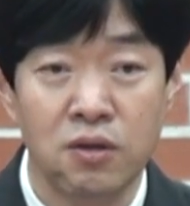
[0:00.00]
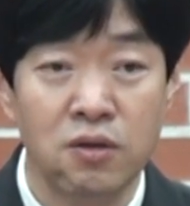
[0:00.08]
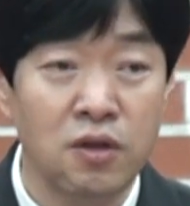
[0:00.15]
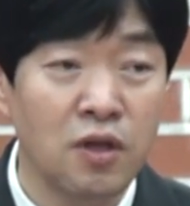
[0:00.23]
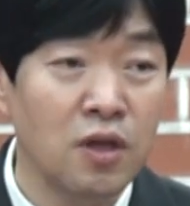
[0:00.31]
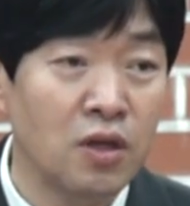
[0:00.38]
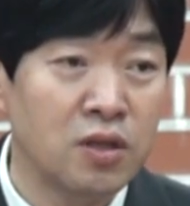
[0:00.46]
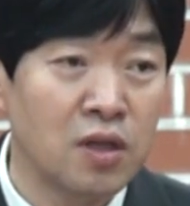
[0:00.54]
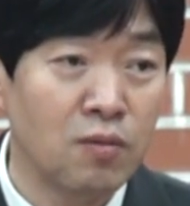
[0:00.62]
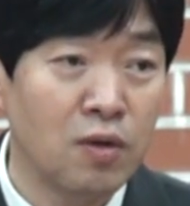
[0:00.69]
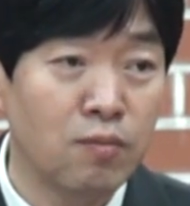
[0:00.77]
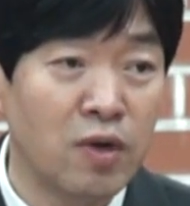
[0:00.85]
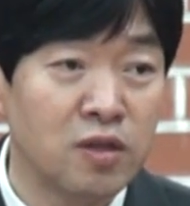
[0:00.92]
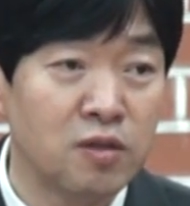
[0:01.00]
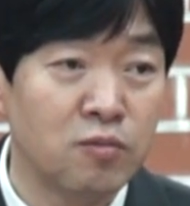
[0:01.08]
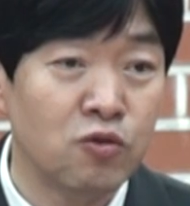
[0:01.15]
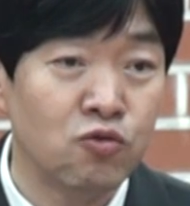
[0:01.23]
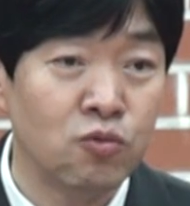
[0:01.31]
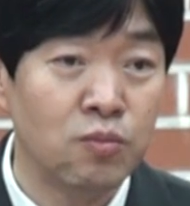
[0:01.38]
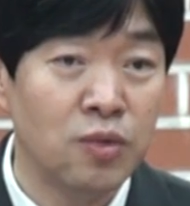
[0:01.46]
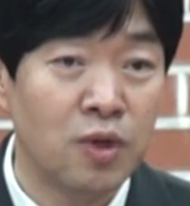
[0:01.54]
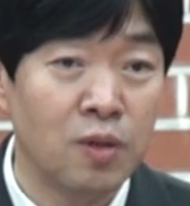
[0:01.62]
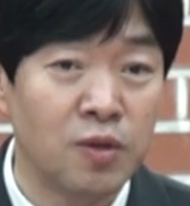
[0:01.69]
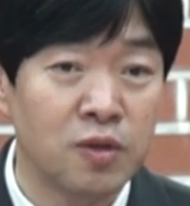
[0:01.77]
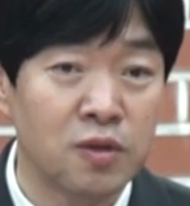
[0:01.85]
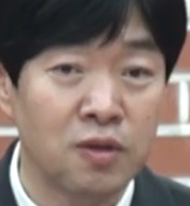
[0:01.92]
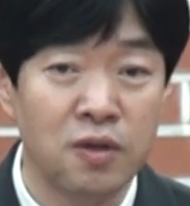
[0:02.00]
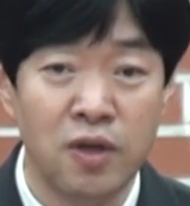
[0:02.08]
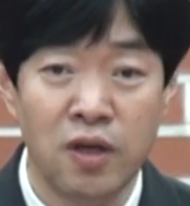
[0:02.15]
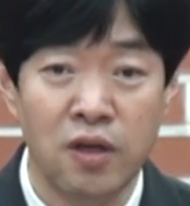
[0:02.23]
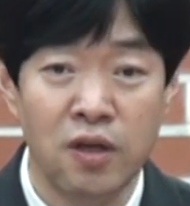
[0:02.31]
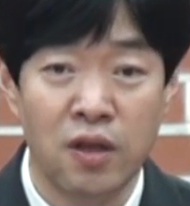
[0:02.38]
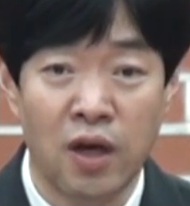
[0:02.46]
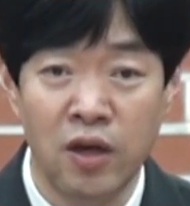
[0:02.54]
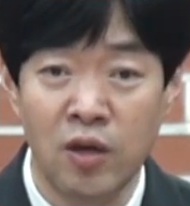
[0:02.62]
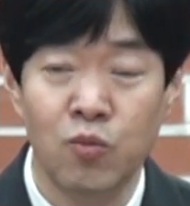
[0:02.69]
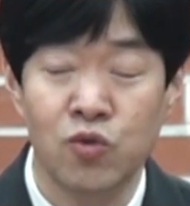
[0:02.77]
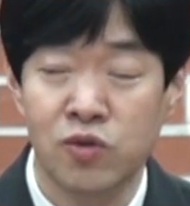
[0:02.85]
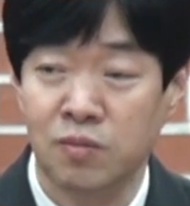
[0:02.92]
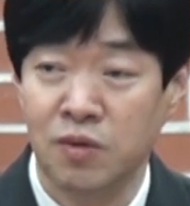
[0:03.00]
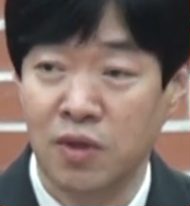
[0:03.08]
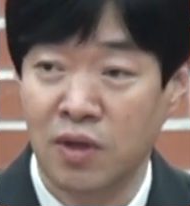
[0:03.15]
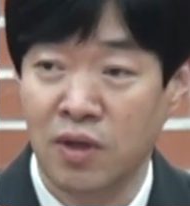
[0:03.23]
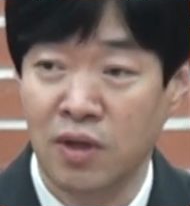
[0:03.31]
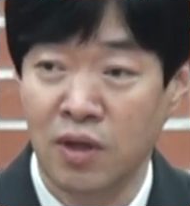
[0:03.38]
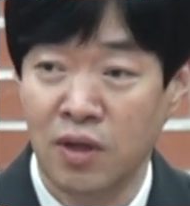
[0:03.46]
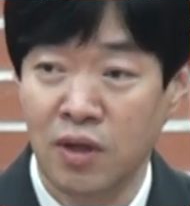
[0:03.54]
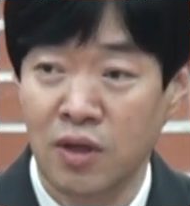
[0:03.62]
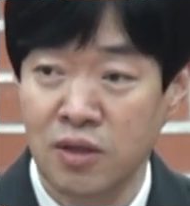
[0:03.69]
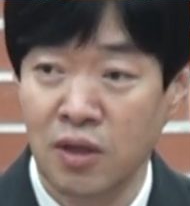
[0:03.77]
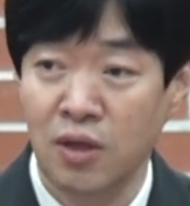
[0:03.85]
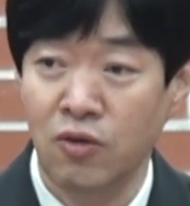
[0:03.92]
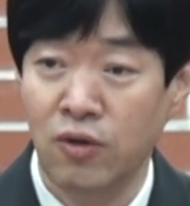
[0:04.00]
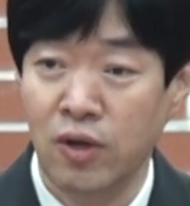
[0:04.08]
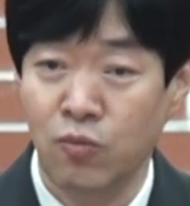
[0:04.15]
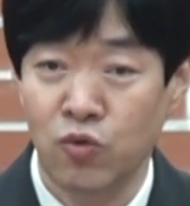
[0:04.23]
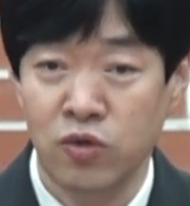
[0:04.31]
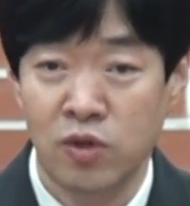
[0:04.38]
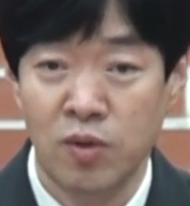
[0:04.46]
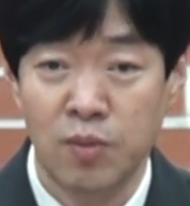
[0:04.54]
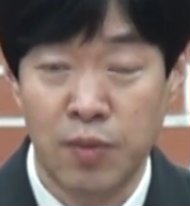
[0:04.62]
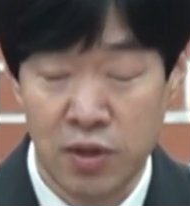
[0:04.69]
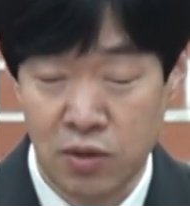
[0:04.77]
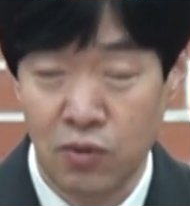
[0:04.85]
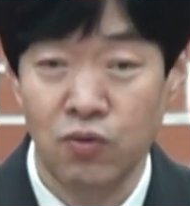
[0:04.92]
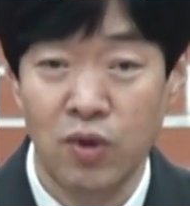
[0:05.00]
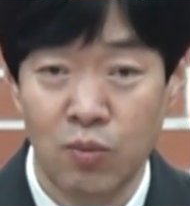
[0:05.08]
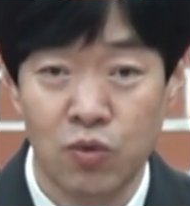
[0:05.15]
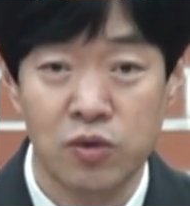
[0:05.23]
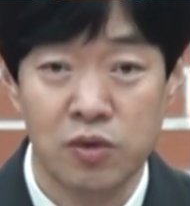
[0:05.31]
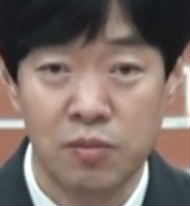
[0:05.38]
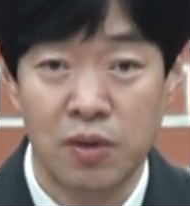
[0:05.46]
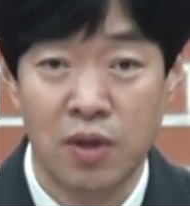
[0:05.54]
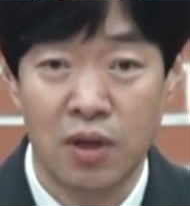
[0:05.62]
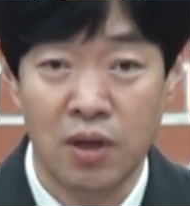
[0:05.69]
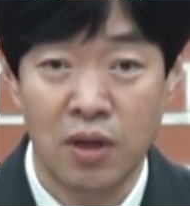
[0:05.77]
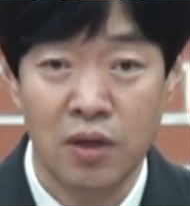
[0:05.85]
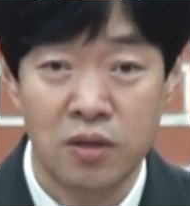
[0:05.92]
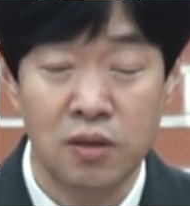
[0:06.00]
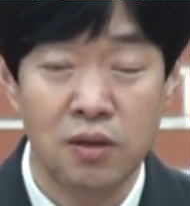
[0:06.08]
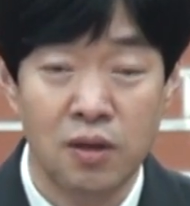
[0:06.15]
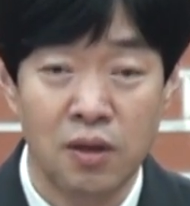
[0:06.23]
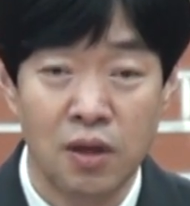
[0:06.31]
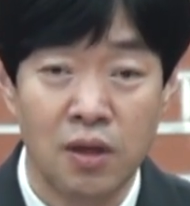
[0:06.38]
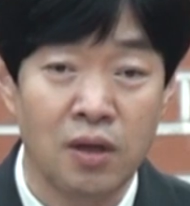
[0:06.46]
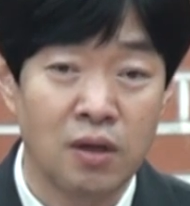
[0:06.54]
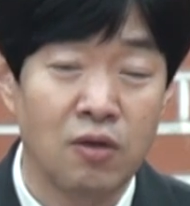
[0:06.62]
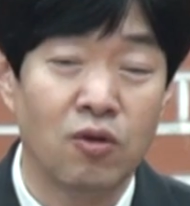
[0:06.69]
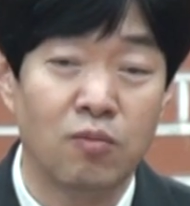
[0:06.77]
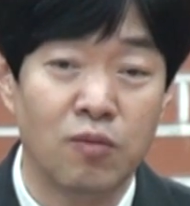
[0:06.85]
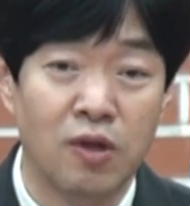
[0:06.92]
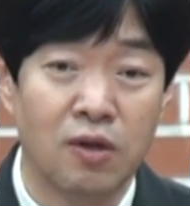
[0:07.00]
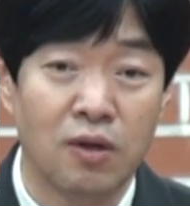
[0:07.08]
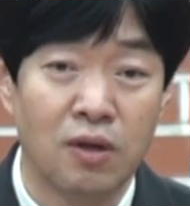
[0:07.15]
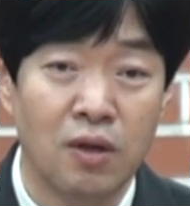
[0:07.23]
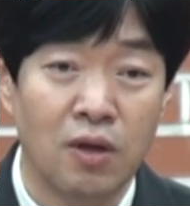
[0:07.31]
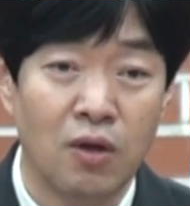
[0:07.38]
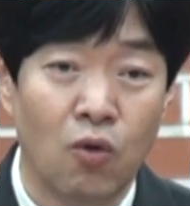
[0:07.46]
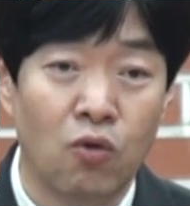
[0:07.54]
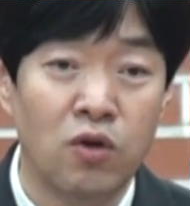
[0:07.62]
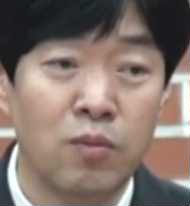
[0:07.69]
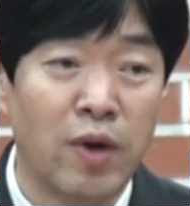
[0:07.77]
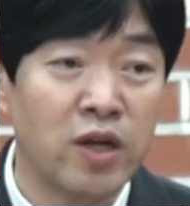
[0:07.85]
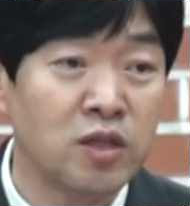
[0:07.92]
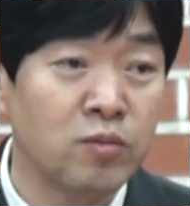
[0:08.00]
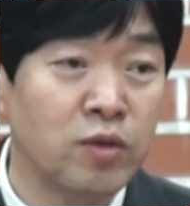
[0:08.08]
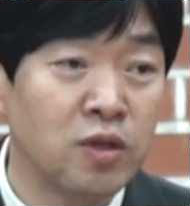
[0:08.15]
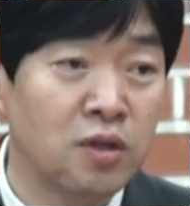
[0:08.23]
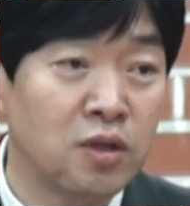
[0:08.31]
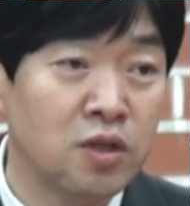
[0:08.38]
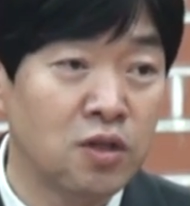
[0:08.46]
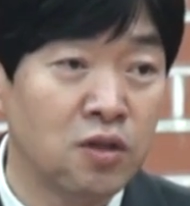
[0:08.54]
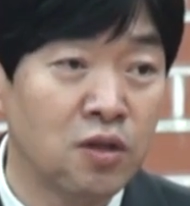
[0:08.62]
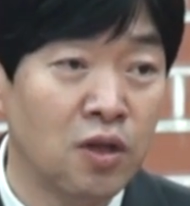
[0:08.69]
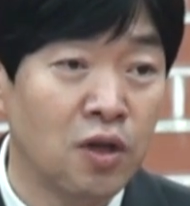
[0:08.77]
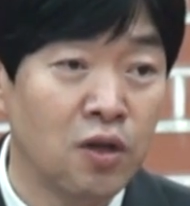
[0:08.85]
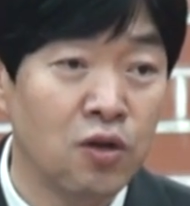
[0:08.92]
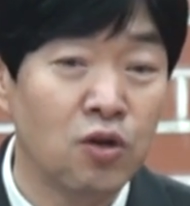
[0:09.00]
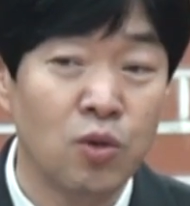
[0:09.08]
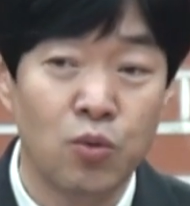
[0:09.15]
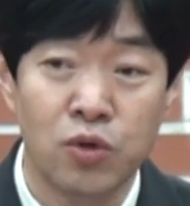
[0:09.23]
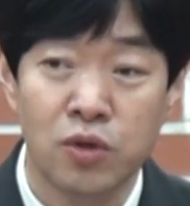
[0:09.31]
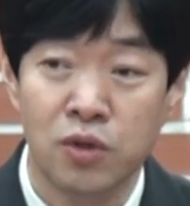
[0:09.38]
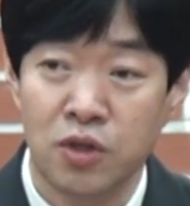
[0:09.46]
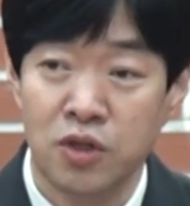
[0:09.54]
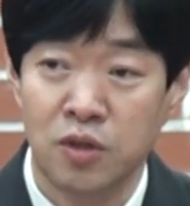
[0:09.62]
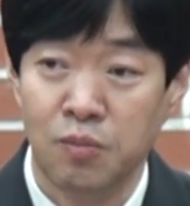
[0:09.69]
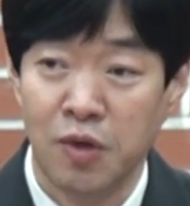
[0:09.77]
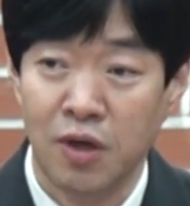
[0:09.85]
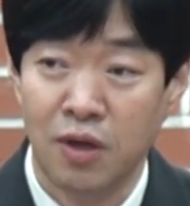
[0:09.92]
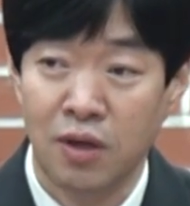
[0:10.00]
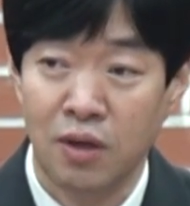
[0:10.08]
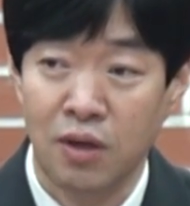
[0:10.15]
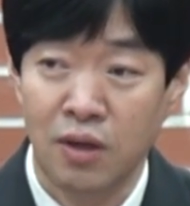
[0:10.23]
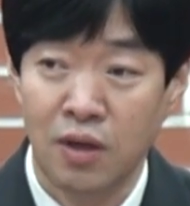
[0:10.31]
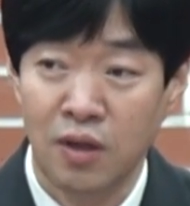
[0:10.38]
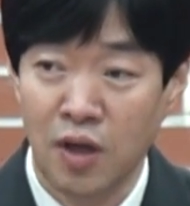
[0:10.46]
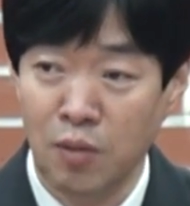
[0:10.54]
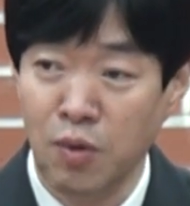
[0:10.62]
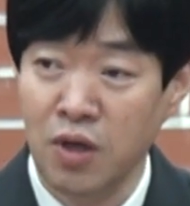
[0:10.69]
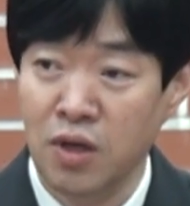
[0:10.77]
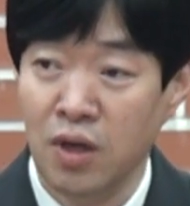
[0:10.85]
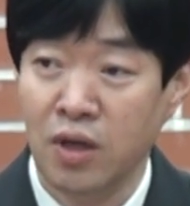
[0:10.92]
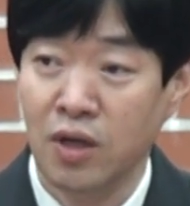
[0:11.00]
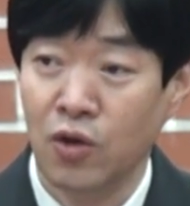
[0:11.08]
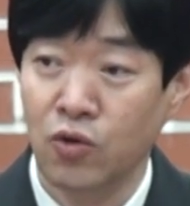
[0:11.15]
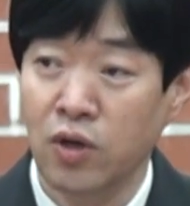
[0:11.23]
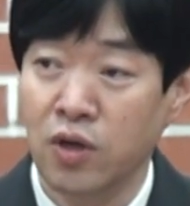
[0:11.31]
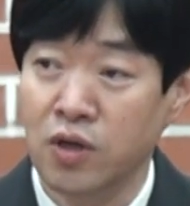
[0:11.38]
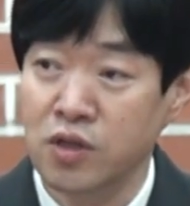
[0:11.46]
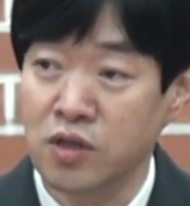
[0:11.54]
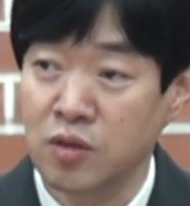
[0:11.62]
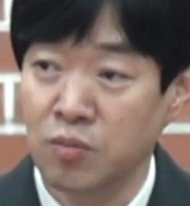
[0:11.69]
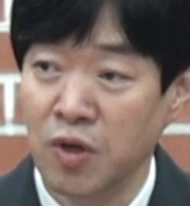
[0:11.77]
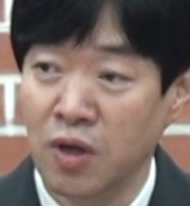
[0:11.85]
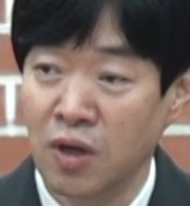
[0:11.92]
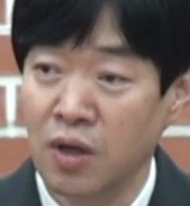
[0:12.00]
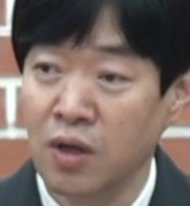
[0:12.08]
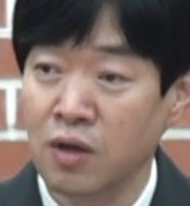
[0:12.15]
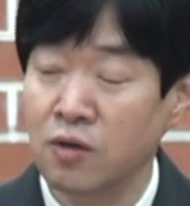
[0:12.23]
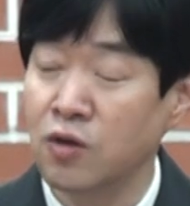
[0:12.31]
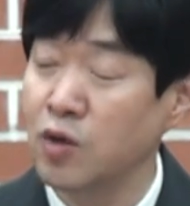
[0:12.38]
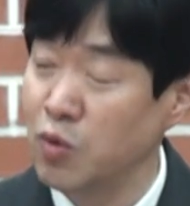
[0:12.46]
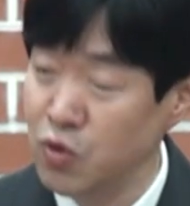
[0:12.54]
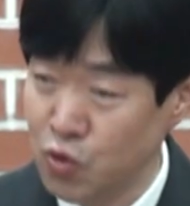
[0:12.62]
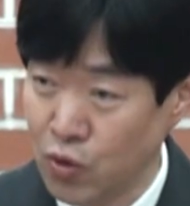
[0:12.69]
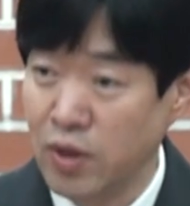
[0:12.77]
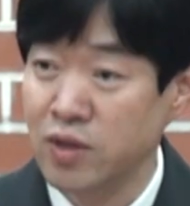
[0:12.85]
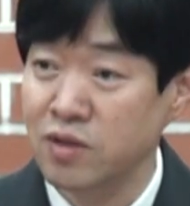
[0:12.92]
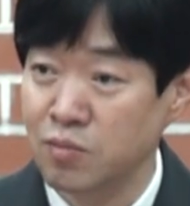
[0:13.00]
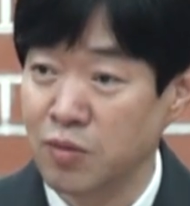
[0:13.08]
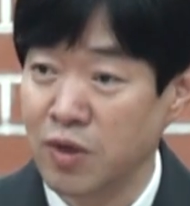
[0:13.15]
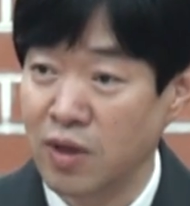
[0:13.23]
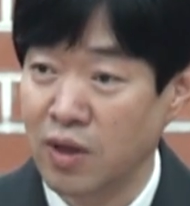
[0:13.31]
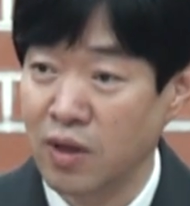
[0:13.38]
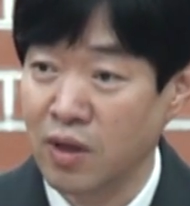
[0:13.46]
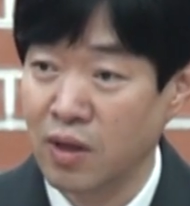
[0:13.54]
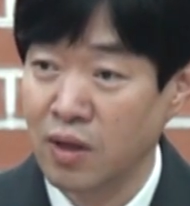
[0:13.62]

저는 이 새벽 말씀을 준비하면서 그래 이게 나의 모습이다. 서기관의 모습이 배성우의 모습이다. 저는 깨닫게 됩니다. 오늘 말씀을 들으시는 여러분은 어떠십니까? 남의 이야기라고 여겨지십니까? 그러면 좋겠습니다.